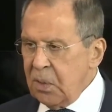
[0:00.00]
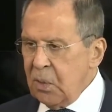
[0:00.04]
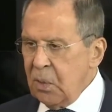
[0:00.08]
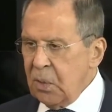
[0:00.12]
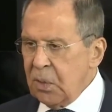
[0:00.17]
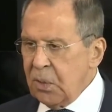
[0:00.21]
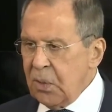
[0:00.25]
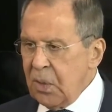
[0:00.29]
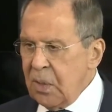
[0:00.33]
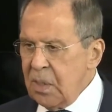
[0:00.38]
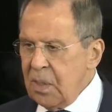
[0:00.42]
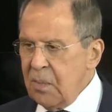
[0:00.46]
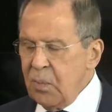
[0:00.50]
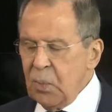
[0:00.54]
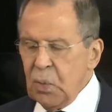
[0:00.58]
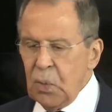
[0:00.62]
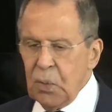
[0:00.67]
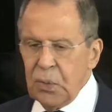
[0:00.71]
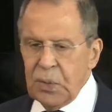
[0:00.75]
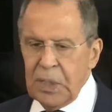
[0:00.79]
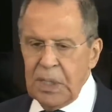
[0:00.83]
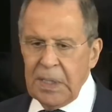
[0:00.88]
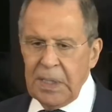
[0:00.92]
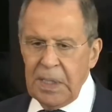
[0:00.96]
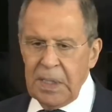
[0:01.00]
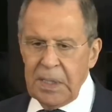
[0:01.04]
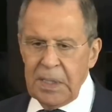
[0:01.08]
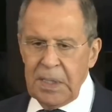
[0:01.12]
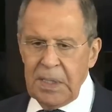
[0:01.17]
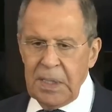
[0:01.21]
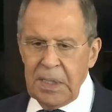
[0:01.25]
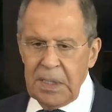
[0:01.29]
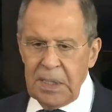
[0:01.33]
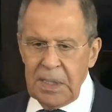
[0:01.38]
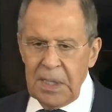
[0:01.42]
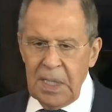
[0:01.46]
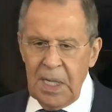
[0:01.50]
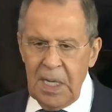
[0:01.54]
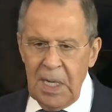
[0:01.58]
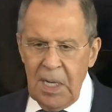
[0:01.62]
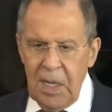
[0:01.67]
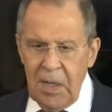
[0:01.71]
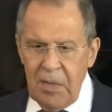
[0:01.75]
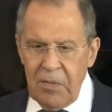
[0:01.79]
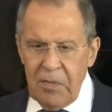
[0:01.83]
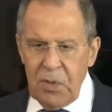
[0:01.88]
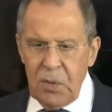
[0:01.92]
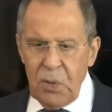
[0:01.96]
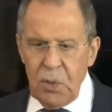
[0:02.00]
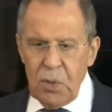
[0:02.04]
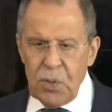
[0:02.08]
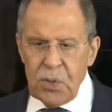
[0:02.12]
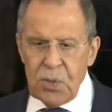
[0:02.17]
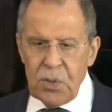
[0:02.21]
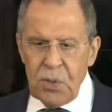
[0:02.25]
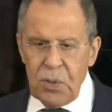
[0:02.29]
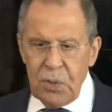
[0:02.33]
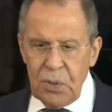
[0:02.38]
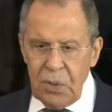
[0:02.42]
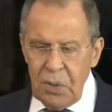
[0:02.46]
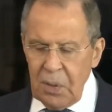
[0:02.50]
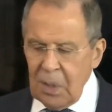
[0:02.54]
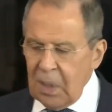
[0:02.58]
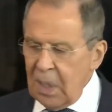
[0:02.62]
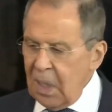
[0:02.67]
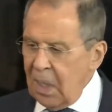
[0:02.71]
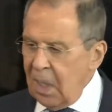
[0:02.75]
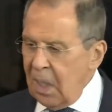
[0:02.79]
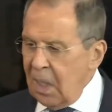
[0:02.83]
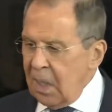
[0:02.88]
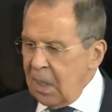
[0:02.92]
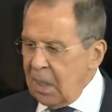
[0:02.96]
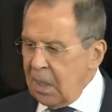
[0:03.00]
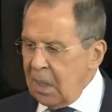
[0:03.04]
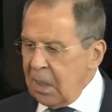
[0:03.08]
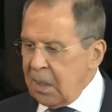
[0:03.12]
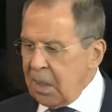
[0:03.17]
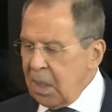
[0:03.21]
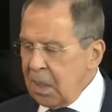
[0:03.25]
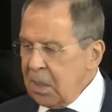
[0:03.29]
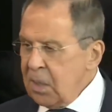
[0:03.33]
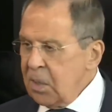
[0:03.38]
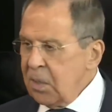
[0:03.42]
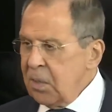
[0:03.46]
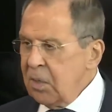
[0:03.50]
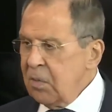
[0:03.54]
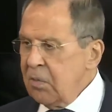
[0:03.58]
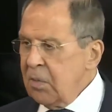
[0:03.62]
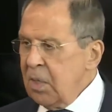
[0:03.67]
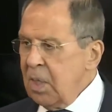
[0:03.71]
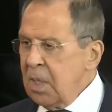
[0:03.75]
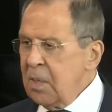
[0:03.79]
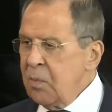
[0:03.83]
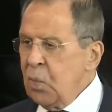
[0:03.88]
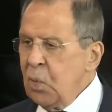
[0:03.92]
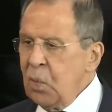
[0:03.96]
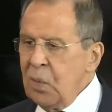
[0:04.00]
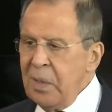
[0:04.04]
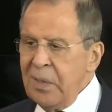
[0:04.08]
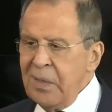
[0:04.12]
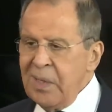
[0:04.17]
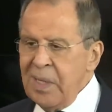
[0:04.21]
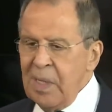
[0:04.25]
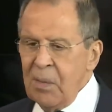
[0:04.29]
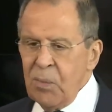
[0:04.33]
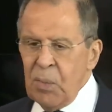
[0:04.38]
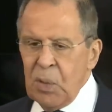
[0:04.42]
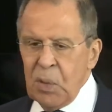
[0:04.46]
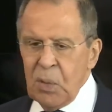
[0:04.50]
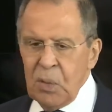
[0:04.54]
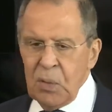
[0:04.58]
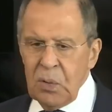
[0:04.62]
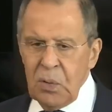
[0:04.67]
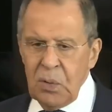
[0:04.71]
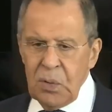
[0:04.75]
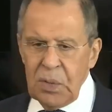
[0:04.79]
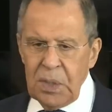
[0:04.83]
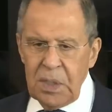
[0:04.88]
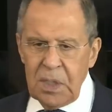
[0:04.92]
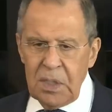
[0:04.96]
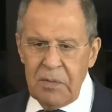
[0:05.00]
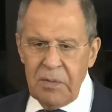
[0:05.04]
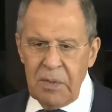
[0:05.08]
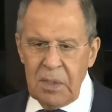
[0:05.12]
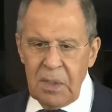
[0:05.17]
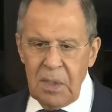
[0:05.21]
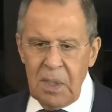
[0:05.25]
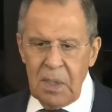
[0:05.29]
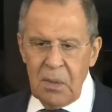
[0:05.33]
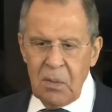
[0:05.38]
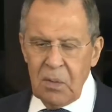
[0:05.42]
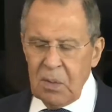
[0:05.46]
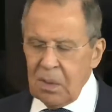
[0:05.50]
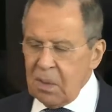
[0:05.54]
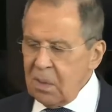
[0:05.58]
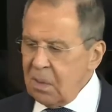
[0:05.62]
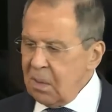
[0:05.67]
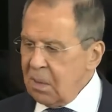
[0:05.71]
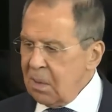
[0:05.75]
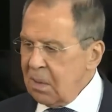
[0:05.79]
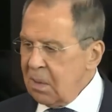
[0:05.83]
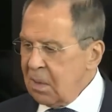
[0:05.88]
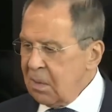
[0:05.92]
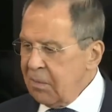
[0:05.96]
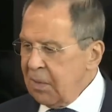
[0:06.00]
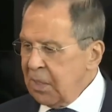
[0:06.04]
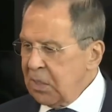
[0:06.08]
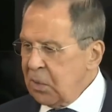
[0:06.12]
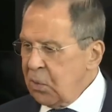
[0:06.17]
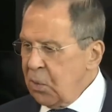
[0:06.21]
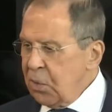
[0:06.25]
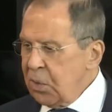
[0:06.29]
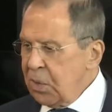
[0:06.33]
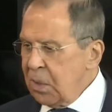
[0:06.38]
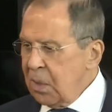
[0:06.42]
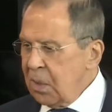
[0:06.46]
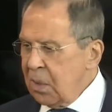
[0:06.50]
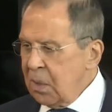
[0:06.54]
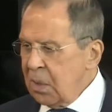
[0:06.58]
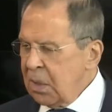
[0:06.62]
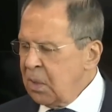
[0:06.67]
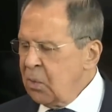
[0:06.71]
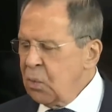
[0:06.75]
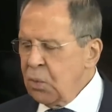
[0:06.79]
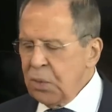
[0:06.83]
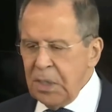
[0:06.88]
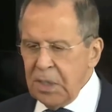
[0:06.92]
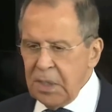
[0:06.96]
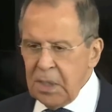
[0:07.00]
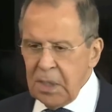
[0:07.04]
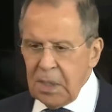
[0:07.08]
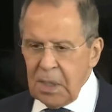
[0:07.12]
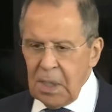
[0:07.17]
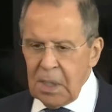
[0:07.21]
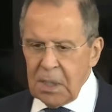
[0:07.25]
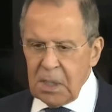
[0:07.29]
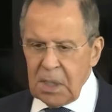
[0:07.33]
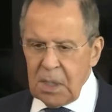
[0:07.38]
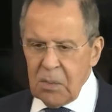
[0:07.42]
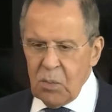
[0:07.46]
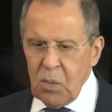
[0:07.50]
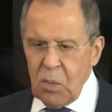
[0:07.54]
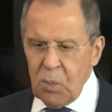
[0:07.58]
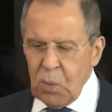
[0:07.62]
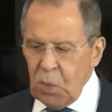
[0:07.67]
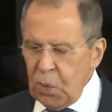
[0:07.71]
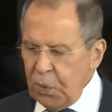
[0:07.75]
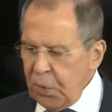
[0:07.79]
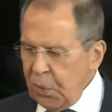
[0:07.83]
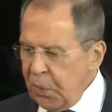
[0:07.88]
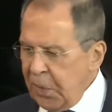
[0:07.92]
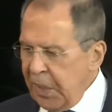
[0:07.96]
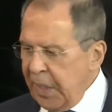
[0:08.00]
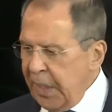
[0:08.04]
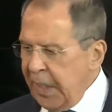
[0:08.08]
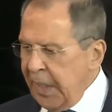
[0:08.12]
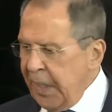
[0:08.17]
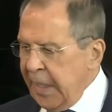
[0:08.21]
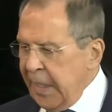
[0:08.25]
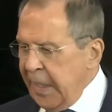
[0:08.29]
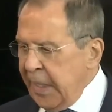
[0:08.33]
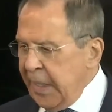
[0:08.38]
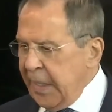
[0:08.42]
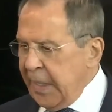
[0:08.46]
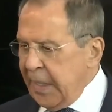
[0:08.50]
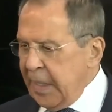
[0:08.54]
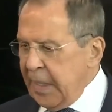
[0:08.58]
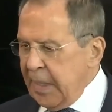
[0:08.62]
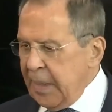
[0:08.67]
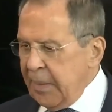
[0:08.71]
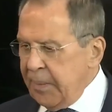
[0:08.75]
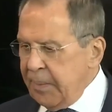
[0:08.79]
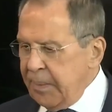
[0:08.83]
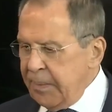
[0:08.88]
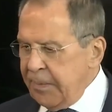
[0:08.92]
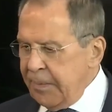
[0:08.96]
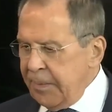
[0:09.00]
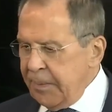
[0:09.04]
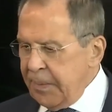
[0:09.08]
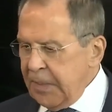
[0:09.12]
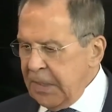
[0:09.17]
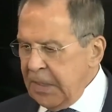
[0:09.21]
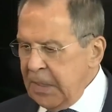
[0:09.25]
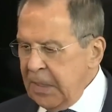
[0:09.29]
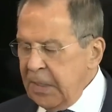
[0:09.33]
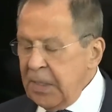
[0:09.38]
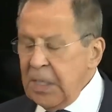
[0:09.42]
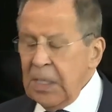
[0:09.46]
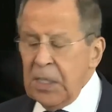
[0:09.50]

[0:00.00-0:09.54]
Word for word: на то, что они будут играть здесь ведущую роль и так называемую линию обороны уже сдвигают э, к, восточно, к Южно-Китайскому морю. А, и